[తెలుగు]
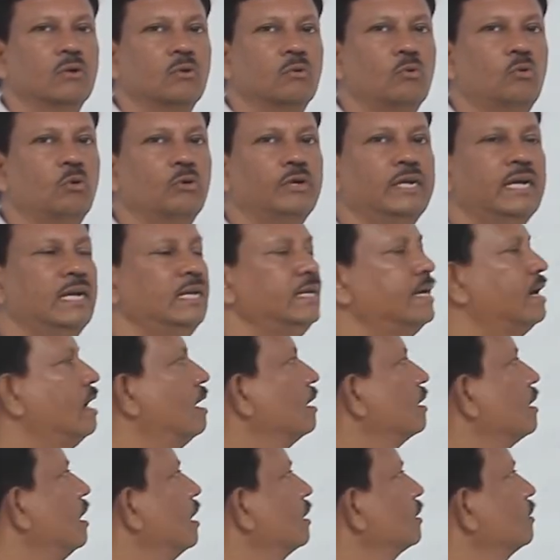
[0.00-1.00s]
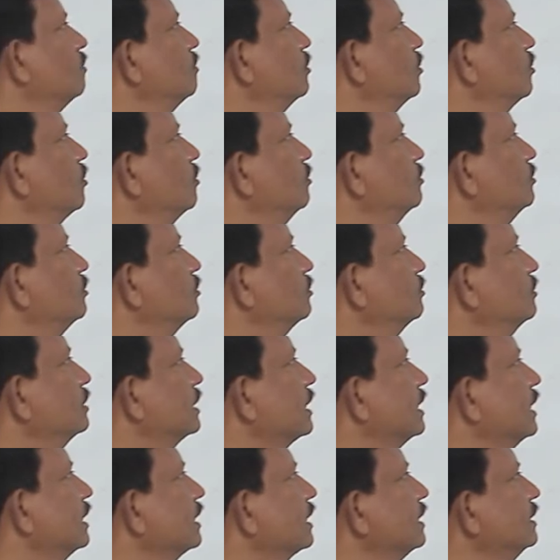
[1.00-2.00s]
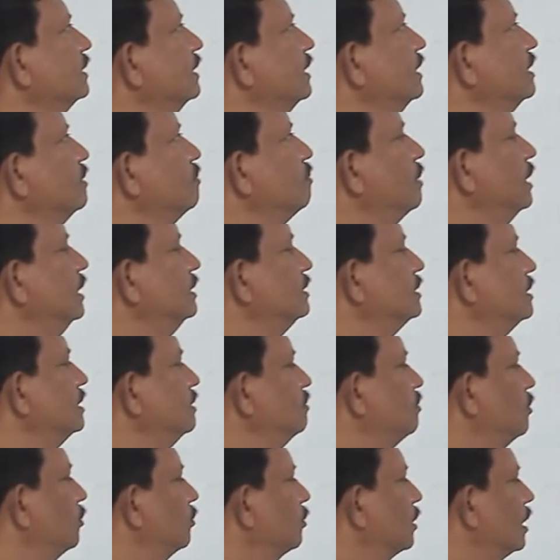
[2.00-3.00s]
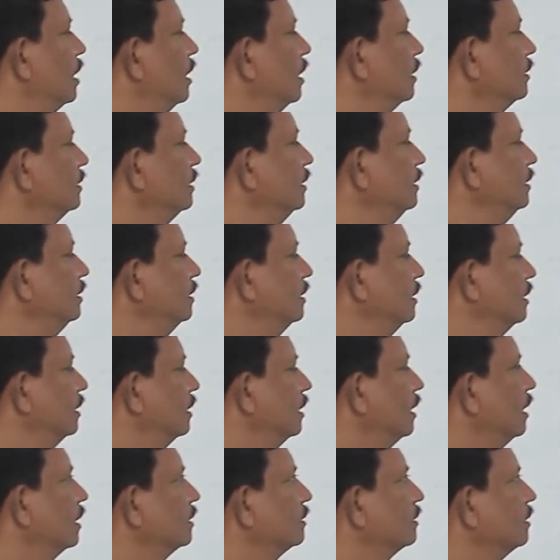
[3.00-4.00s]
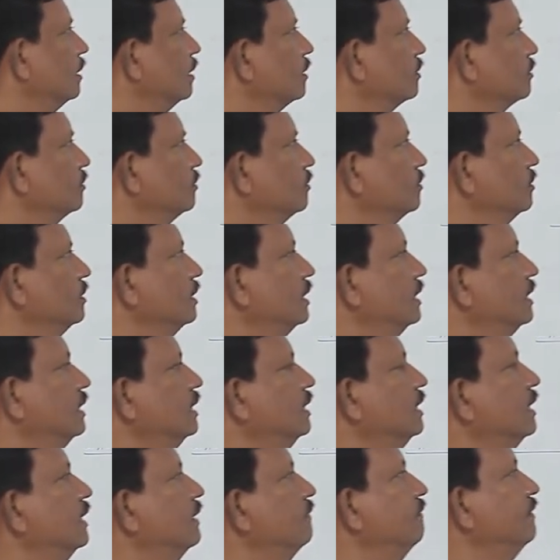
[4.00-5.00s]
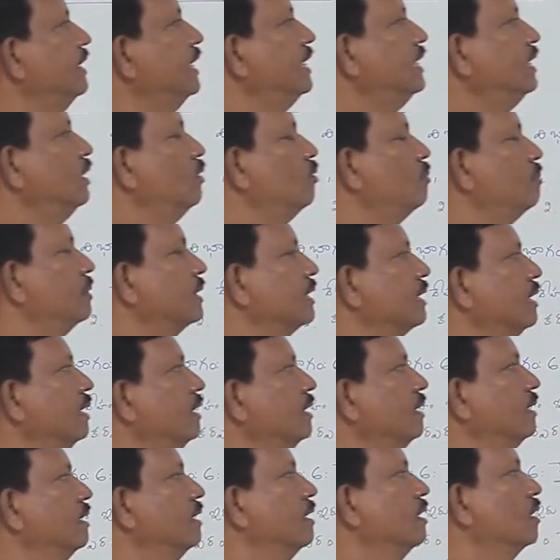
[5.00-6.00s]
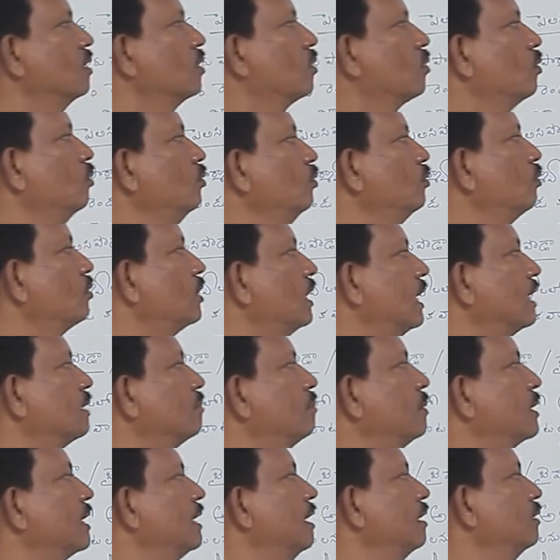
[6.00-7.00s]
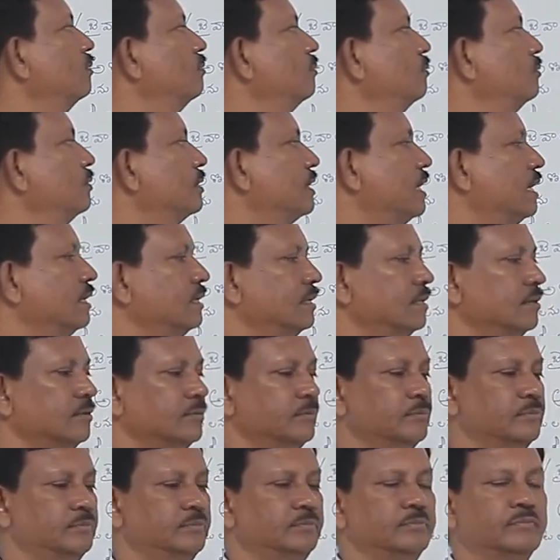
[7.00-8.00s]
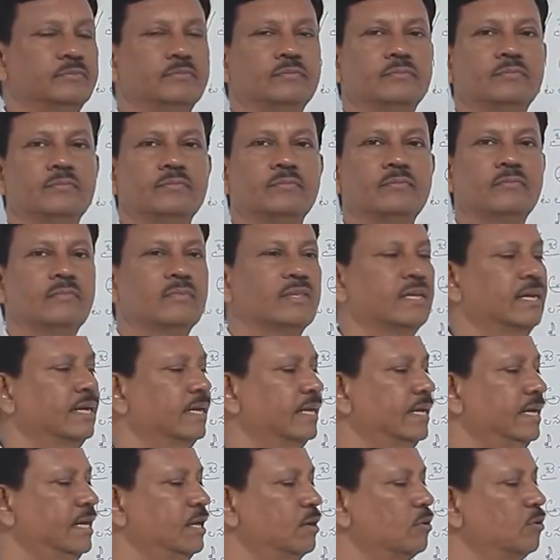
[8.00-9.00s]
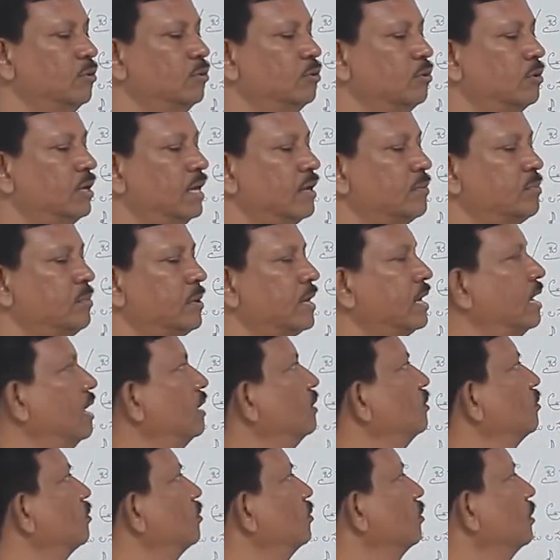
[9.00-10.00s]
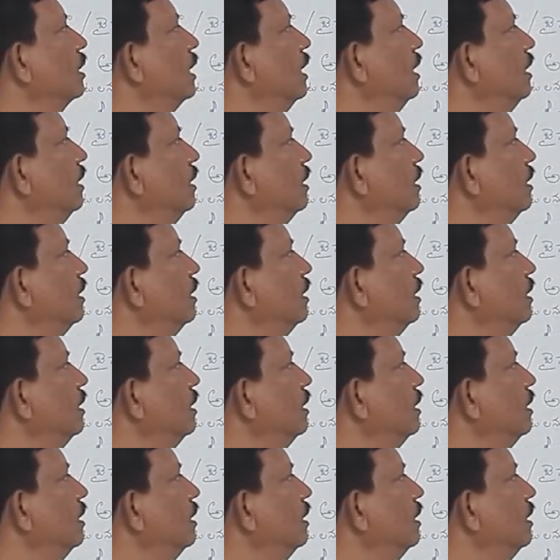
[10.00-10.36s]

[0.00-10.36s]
గొడ్డలి ఆకారంలో ఉంటుంది కనుక దీన్ని పెలిసిపోడా అని అంటారు వీటి లోపల రెండు కర్పరాలు ఉంటాయి ఈ రెండు కర్పరాలు కూడా